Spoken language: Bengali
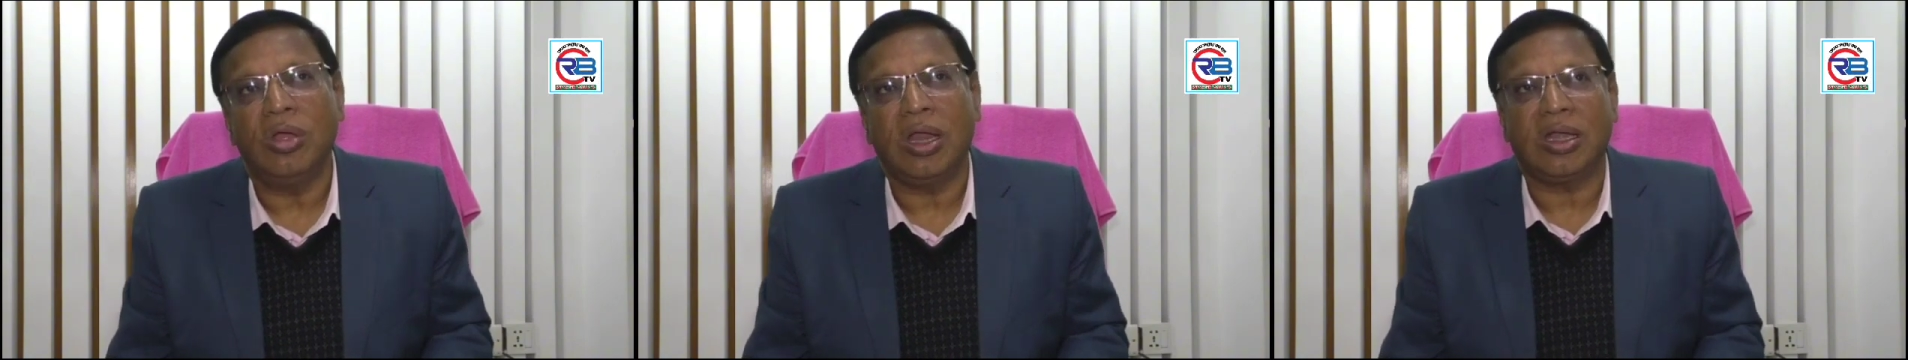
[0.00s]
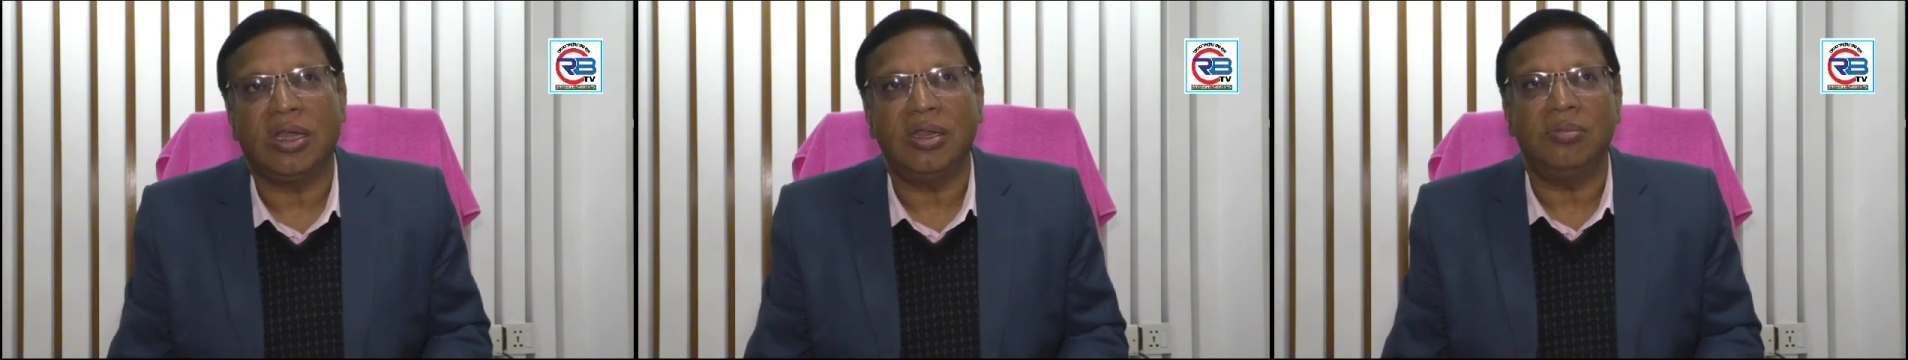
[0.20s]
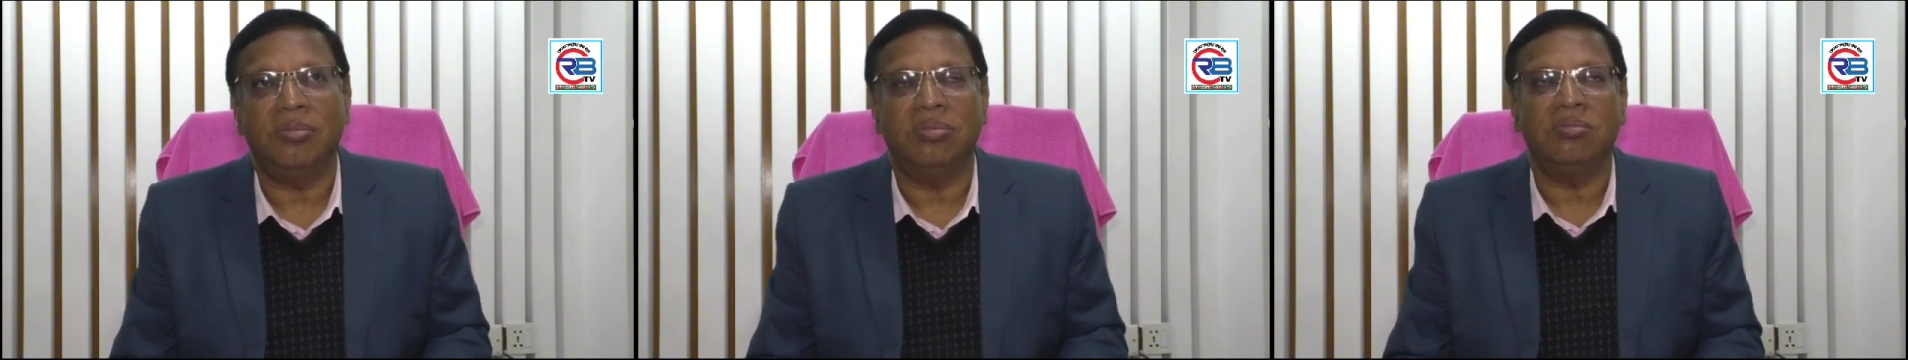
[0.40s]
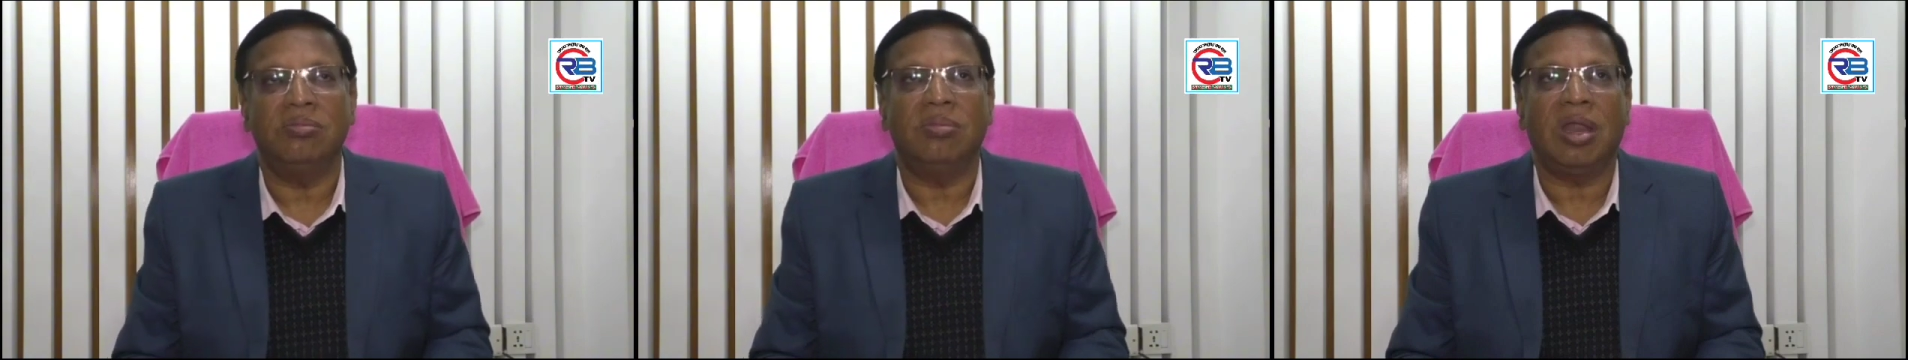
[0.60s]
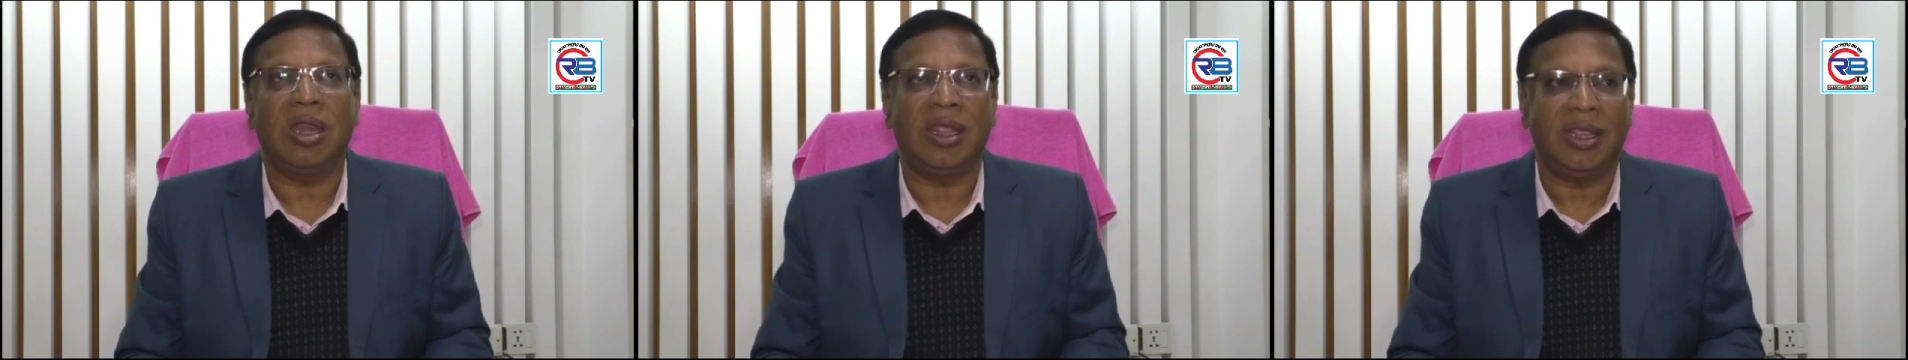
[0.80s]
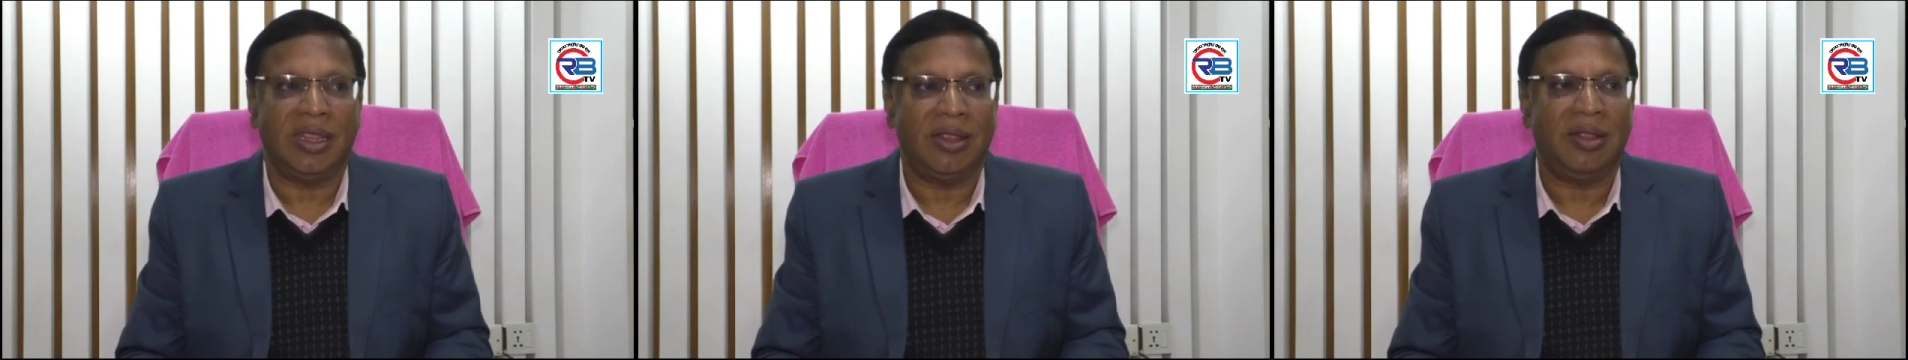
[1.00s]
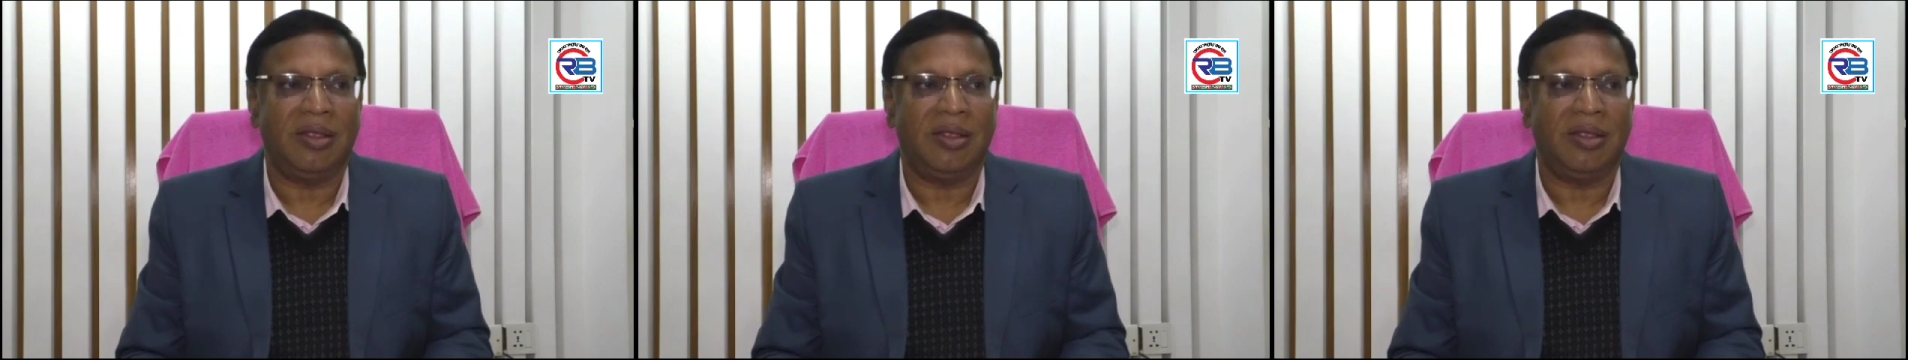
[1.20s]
একটি মানে